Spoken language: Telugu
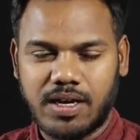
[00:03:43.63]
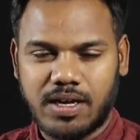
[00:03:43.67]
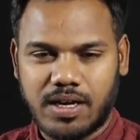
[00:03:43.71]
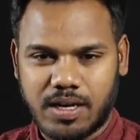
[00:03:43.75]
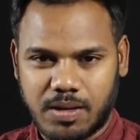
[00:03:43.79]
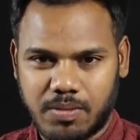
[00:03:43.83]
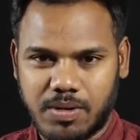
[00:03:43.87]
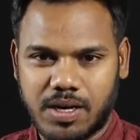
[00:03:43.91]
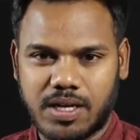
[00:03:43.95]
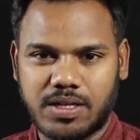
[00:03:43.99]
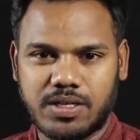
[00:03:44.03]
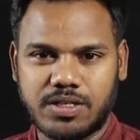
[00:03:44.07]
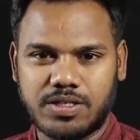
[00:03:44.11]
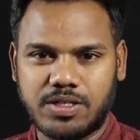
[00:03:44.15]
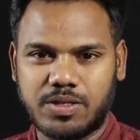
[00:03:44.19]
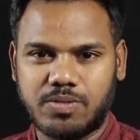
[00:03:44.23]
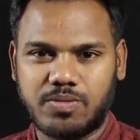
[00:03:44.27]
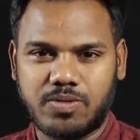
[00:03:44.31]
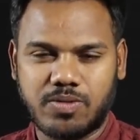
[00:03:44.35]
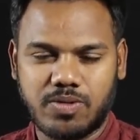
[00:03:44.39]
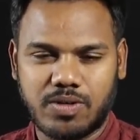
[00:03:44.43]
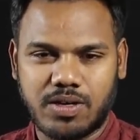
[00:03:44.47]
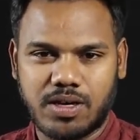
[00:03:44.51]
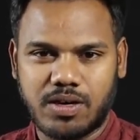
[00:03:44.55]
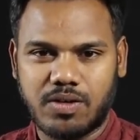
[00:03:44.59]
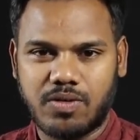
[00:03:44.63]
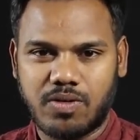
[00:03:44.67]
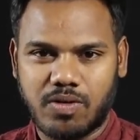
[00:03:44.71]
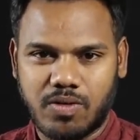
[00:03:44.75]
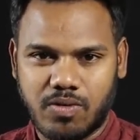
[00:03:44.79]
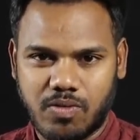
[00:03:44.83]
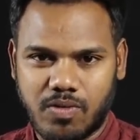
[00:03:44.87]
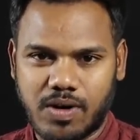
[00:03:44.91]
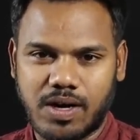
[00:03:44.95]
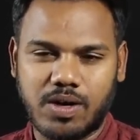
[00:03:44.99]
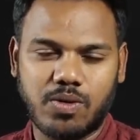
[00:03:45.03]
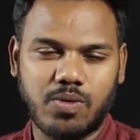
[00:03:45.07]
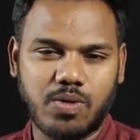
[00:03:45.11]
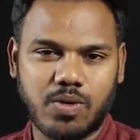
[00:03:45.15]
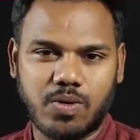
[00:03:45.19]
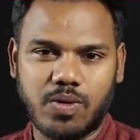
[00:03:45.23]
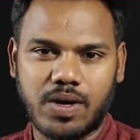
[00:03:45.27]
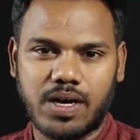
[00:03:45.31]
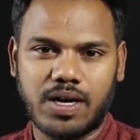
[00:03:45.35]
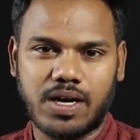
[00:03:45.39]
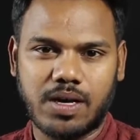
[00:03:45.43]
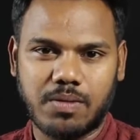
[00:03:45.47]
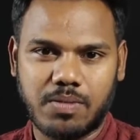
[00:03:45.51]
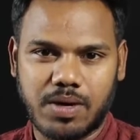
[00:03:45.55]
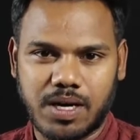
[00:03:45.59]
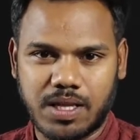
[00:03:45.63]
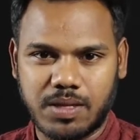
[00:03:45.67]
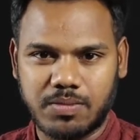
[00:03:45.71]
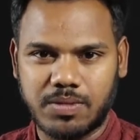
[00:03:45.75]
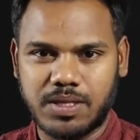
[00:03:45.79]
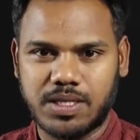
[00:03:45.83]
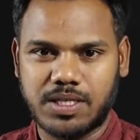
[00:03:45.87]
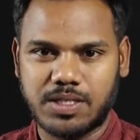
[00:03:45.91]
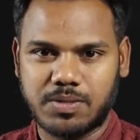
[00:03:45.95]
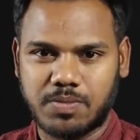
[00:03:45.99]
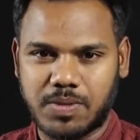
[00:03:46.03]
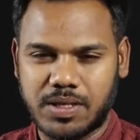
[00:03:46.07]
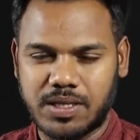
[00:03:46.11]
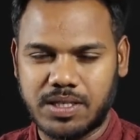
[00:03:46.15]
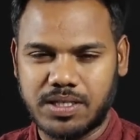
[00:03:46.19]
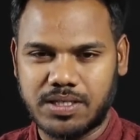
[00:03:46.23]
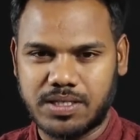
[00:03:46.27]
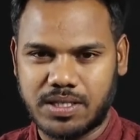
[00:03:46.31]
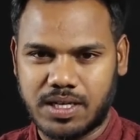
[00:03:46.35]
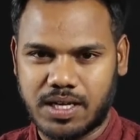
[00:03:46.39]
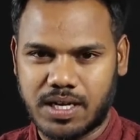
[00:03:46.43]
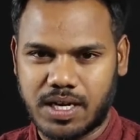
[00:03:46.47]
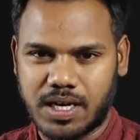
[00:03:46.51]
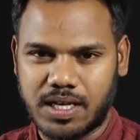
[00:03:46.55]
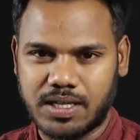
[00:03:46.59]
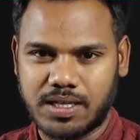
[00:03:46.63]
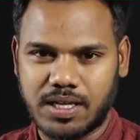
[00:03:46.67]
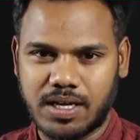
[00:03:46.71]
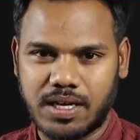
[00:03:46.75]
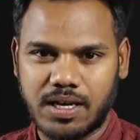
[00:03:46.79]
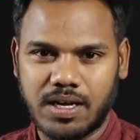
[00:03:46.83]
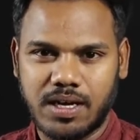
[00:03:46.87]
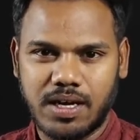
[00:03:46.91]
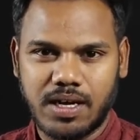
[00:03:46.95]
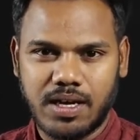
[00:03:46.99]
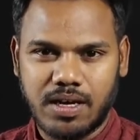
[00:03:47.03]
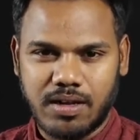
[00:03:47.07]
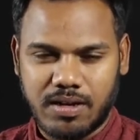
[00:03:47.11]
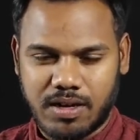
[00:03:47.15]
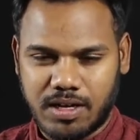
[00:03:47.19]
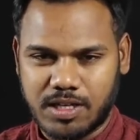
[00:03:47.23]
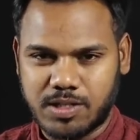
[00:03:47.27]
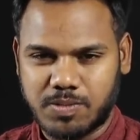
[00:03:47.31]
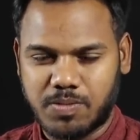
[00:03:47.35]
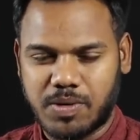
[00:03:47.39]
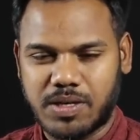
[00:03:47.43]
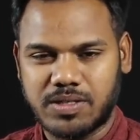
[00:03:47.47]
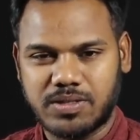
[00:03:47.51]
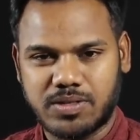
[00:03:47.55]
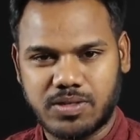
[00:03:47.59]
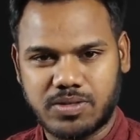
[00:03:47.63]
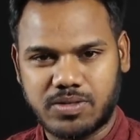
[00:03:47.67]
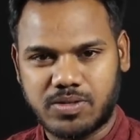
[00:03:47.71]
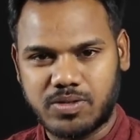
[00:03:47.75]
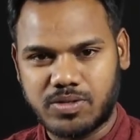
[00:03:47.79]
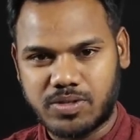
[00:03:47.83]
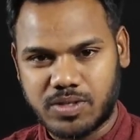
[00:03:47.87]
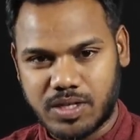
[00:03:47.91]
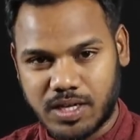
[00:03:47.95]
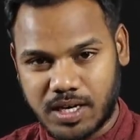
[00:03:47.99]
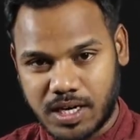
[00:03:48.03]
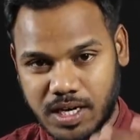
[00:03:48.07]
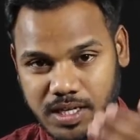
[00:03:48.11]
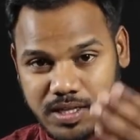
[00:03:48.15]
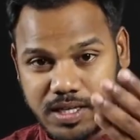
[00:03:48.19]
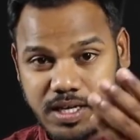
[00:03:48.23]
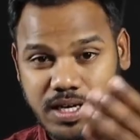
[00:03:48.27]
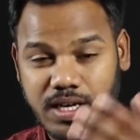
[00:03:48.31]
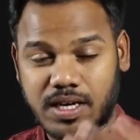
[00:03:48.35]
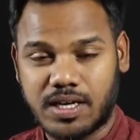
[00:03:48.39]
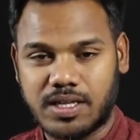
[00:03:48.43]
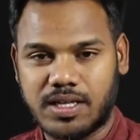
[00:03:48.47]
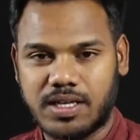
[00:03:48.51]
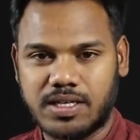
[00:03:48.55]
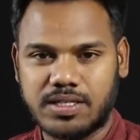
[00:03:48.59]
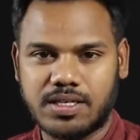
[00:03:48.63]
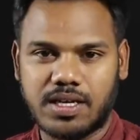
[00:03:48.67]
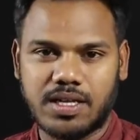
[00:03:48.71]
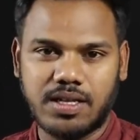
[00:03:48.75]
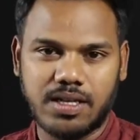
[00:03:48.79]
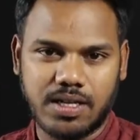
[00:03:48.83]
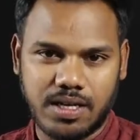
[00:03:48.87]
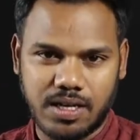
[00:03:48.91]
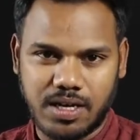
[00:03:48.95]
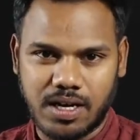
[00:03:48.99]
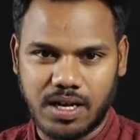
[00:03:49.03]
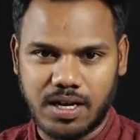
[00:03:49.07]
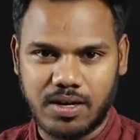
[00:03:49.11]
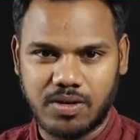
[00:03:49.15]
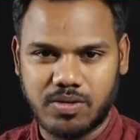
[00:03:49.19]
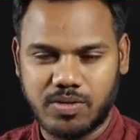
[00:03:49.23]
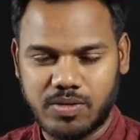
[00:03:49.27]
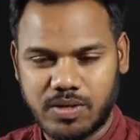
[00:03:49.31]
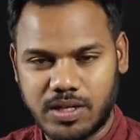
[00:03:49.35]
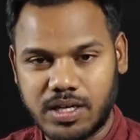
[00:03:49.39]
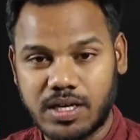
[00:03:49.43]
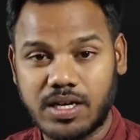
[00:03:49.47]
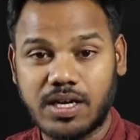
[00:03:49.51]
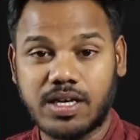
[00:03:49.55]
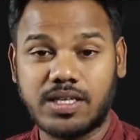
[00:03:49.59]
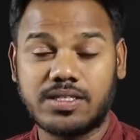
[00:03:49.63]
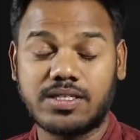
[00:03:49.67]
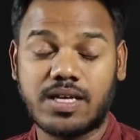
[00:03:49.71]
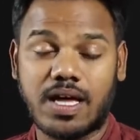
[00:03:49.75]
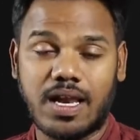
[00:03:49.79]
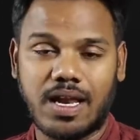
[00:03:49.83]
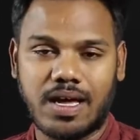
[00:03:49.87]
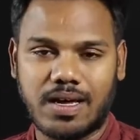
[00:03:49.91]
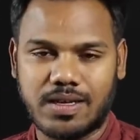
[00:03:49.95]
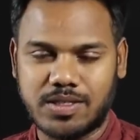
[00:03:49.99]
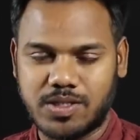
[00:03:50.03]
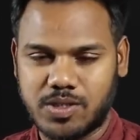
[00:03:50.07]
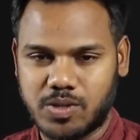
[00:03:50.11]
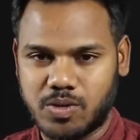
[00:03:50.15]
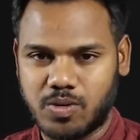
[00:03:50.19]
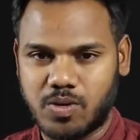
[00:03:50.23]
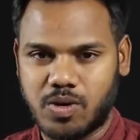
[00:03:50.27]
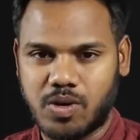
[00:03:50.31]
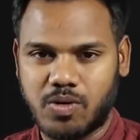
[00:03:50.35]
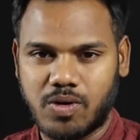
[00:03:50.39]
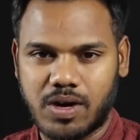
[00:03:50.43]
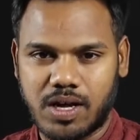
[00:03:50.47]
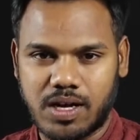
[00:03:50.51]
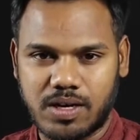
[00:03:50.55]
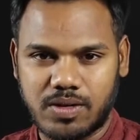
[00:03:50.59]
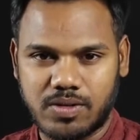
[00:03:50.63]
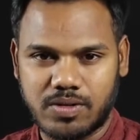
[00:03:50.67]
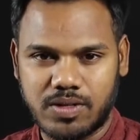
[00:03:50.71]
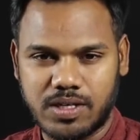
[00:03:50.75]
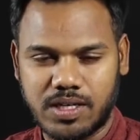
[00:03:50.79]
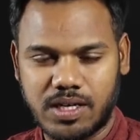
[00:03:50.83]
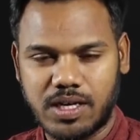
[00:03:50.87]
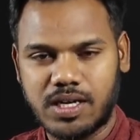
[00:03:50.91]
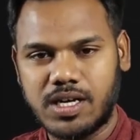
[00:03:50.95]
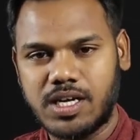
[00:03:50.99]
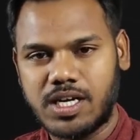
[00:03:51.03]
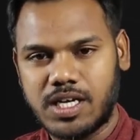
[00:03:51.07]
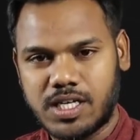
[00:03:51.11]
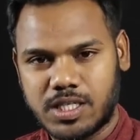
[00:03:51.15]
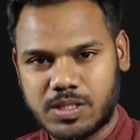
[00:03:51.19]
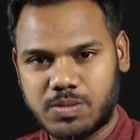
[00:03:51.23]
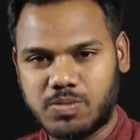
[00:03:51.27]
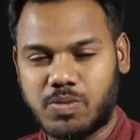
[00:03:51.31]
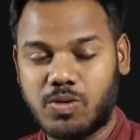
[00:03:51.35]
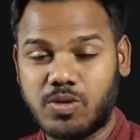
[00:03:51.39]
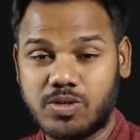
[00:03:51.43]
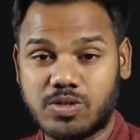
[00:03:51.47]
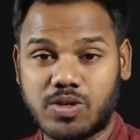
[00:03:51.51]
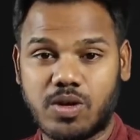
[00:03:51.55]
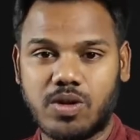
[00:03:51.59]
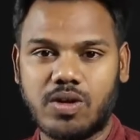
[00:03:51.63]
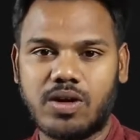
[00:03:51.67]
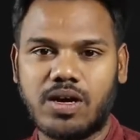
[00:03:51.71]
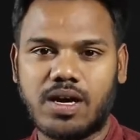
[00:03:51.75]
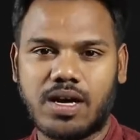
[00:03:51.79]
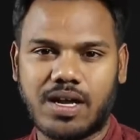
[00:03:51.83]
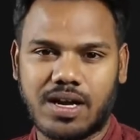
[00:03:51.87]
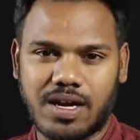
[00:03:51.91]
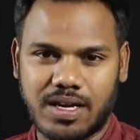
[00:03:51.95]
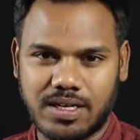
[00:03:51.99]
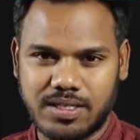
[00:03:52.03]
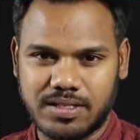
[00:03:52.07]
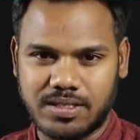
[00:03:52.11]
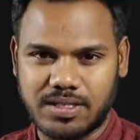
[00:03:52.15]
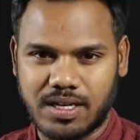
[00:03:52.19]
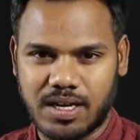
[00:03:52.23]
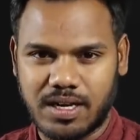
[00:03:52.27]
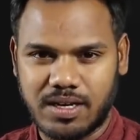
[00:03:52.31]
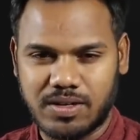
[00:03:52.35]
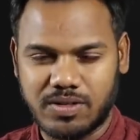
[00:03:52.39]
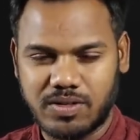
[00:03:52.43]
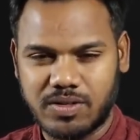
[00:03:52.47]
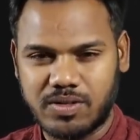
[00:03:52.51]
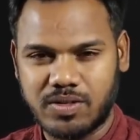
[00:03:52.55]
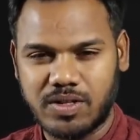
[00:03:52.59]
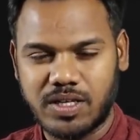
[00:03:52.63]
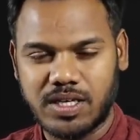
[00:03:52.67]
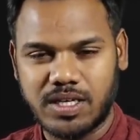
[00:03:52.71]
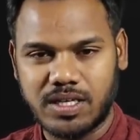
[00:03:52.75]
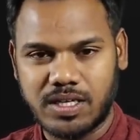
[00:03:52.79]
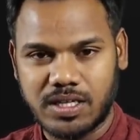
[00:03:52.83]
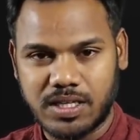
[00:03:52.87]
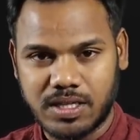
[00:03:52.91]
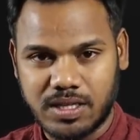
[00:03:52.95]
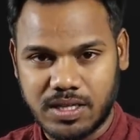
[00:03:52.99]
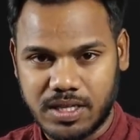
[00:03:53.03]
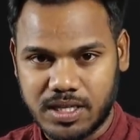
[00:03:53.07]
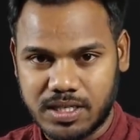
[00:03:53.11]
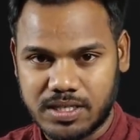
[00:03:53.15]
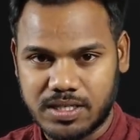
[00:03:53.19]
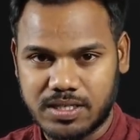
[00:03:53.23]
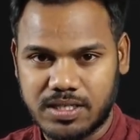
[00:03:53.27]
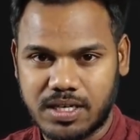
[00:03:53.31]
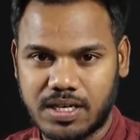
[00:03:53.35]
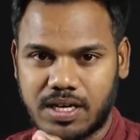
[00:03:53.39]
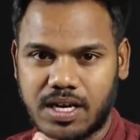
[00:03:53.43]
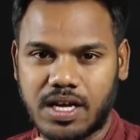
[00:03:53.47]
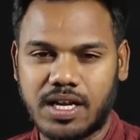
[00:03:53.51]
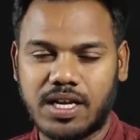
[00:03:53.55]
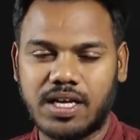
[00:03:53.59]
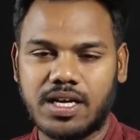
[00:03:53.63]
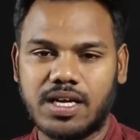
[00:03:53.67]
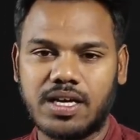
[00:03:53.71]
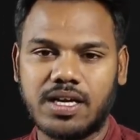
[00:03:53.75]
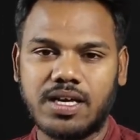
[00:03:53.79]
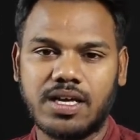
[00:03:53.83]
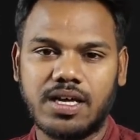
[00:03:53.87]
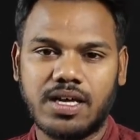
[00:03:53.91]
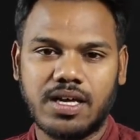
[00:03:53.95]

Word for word: నా బాధను చెప్పుకుంటా వారు ఒకవేళ నా బాధ మీద స్పందించినట్లయితే నాకు స్పాన్సర్స్ వచ్చినట్లయితే ఇంకా దేశాలు తిరగాలని ఉంది ఇంకా చాలా అచీవ్ అవ్వాలని ఉంది స్పోర్ట్స్లో ఇంకా రాణించాలని ఉంది దేశ జెండాని